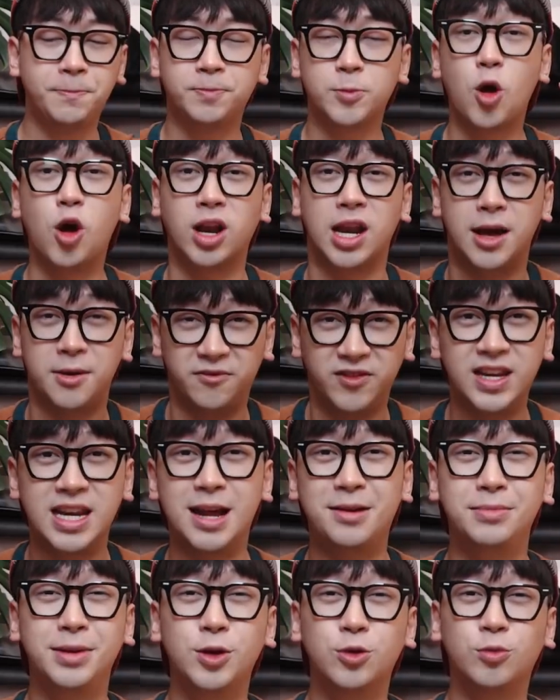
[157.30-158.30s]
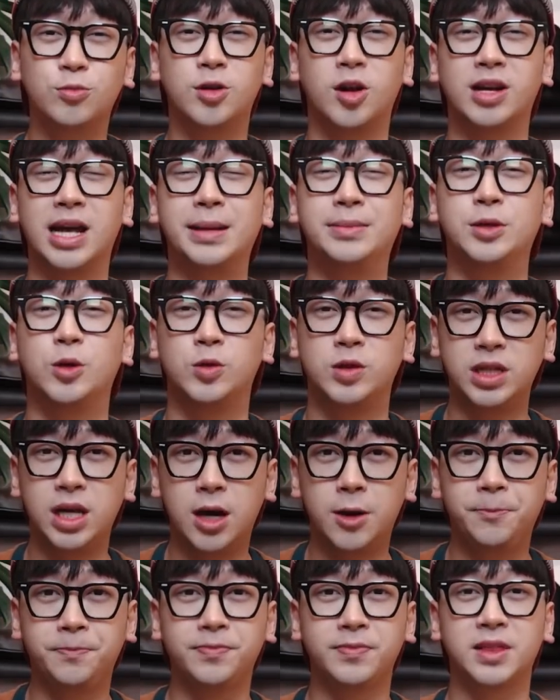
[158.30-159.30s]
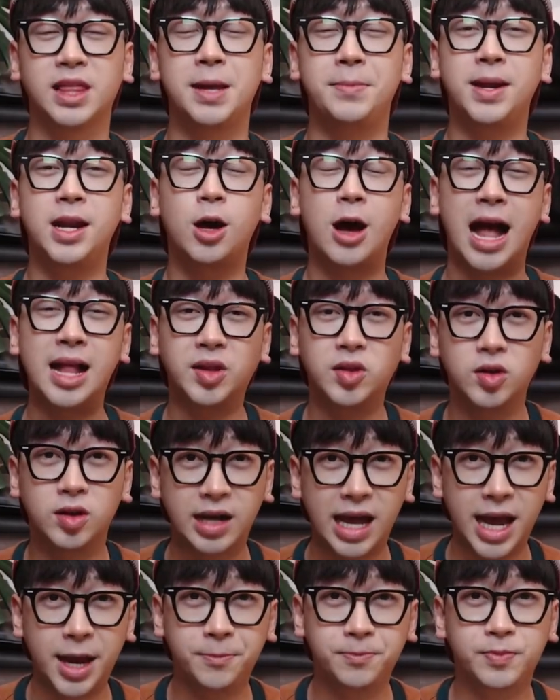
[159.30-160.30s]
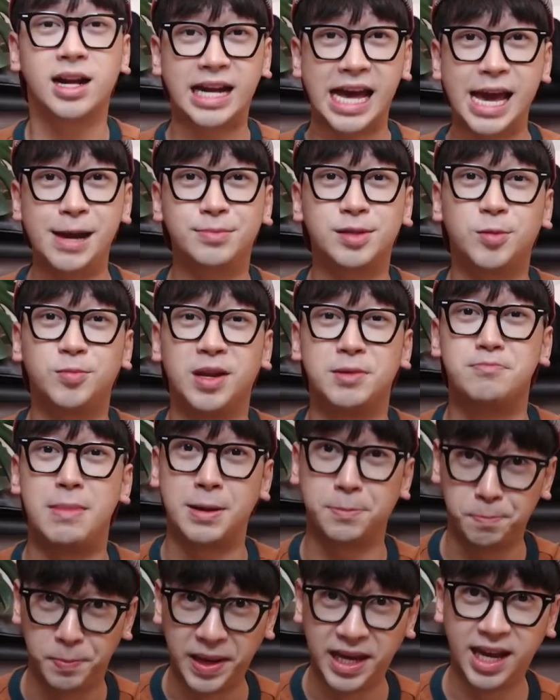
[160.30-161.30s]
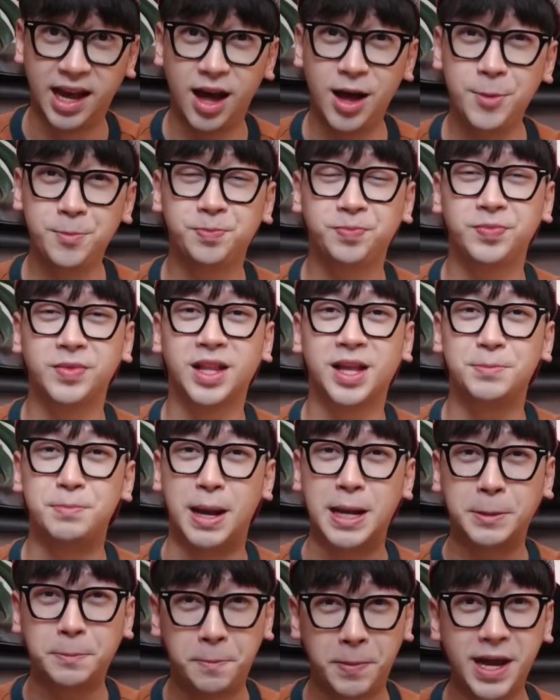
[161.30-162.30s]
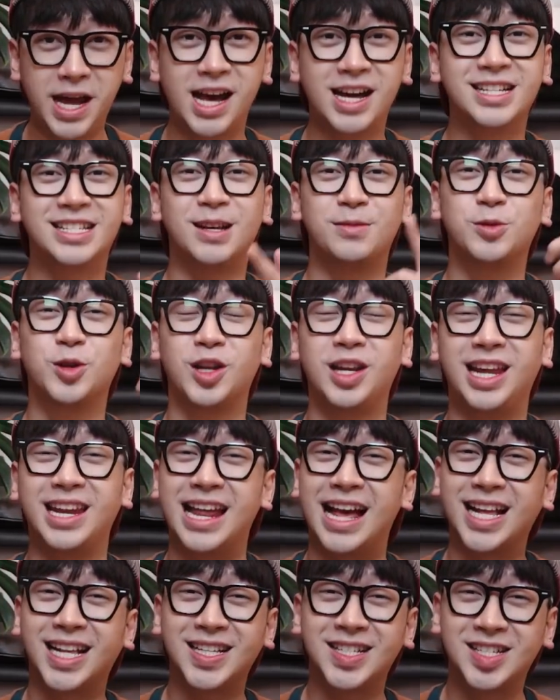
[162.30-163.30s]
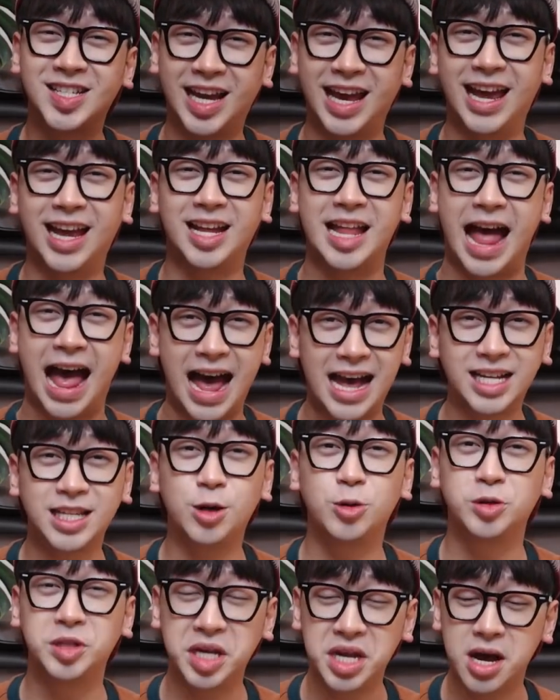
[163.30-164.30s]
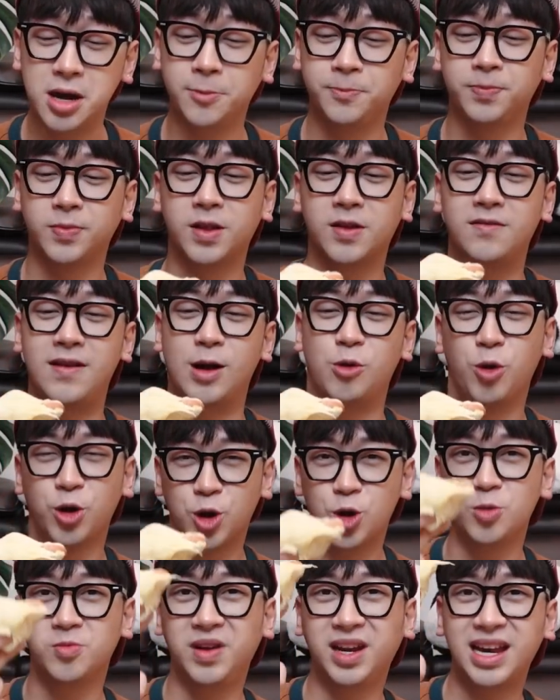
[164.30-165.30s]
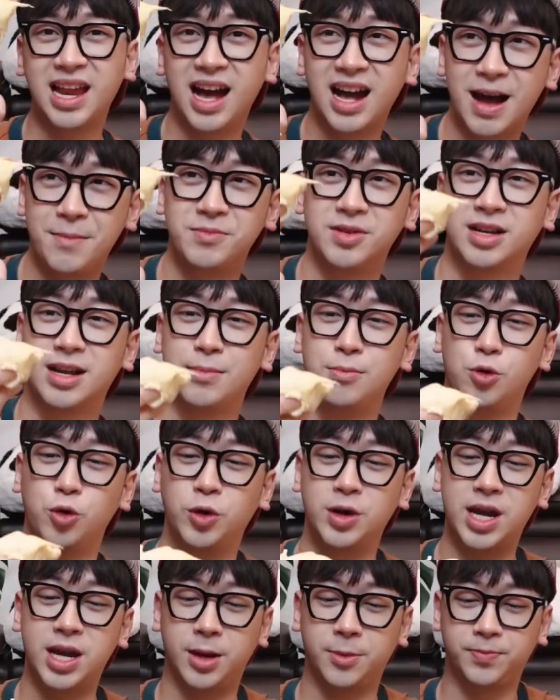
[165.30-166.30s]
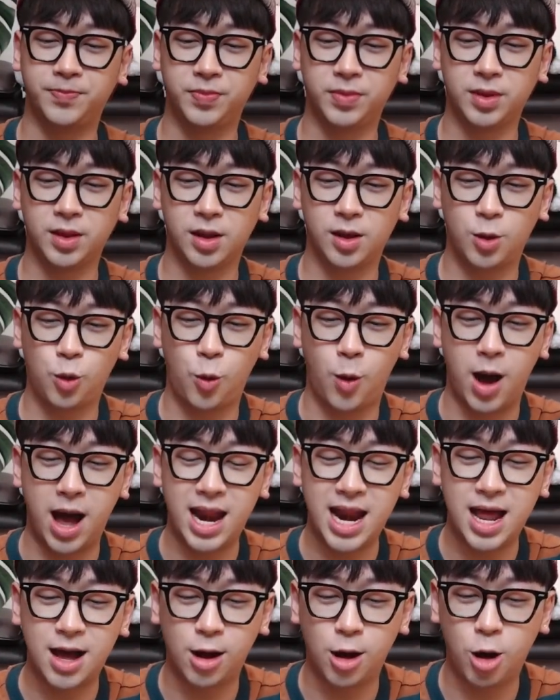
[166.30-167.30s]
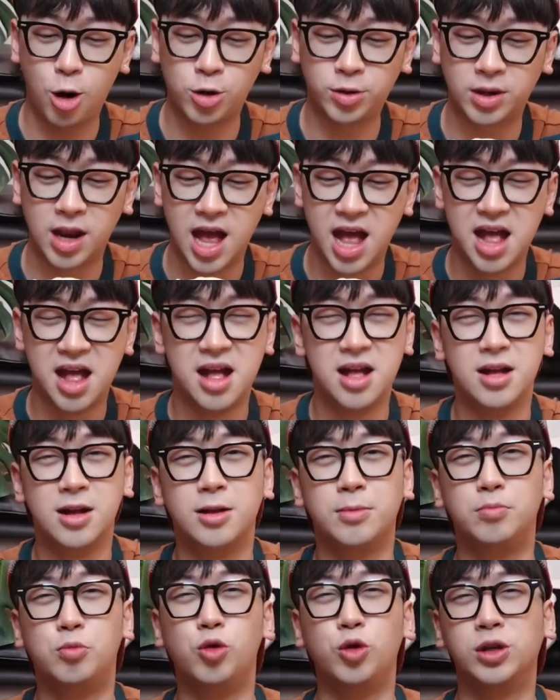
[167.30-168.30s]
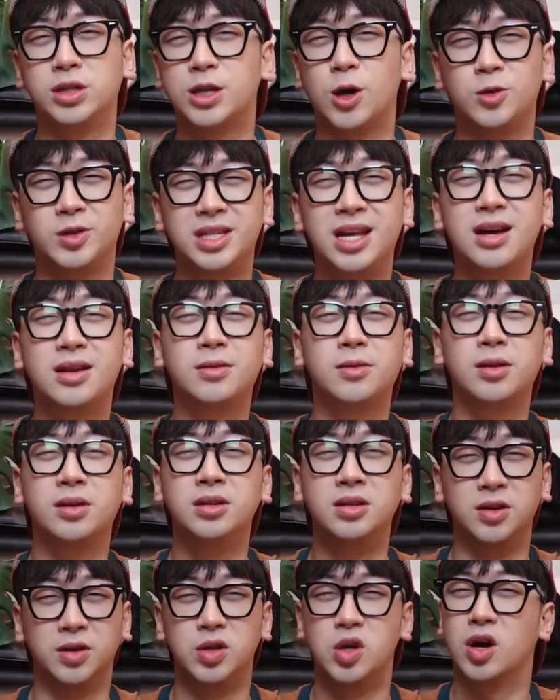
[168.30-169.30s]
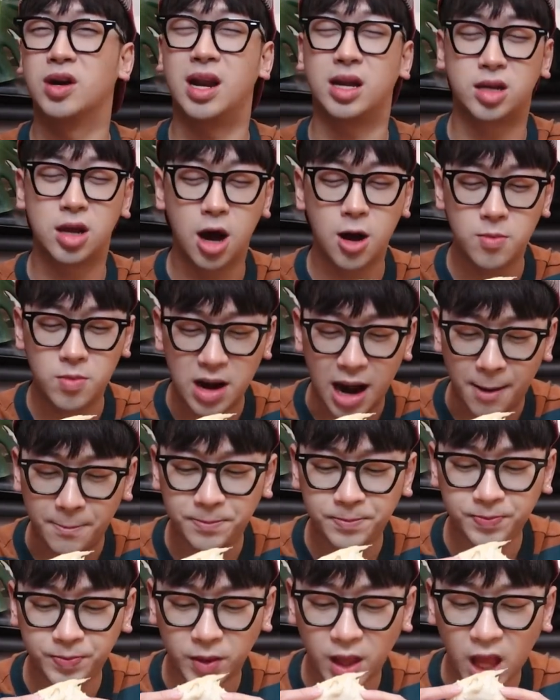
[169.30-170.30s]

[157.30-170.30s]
hoặc là Vinamilk cũng có kem sầu riêng nhưng bắt đầu ăn từ kem kem xong đến bánh pía bánh pía xong rồi đến ăn chè thái sầu riêng và cuối cùng nên đã gặm được cái múi này quá là ngon mùi sầu riêng ngửi được là thơm lắm